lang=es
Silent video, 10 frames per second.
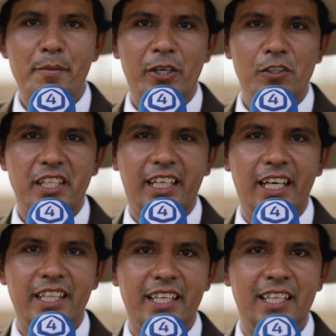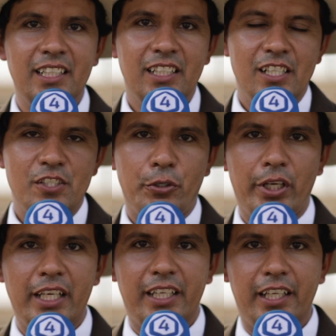amigos de cada día,
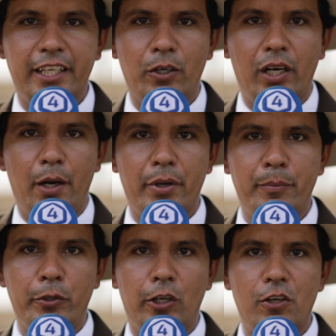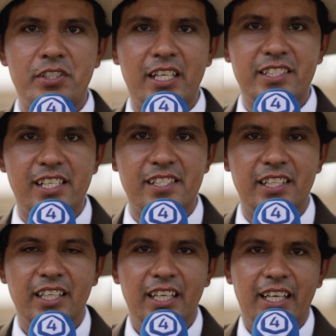soy el ingeniero Gabriel Muñoz Sánchez.